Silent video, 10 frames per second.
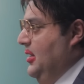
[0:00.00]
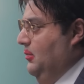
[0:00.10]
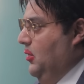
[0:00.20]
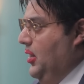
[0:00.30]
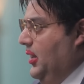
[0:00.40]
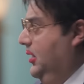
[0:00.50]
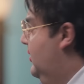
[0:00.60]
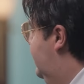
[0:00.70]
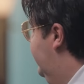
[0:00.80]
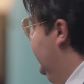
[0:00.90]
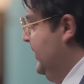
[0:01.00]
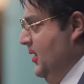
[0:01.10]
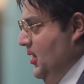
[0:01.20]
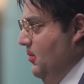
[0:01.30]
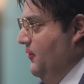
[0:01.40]
بقول لك ايه
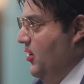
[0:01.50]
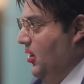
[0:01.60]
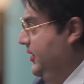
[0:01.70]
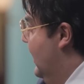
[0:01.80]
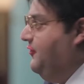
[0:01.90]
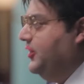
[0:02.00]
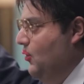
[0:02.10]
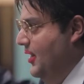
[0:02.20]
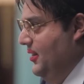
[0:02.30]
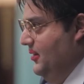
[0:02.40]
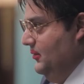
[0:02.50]
بفكرني ارفد الواد ده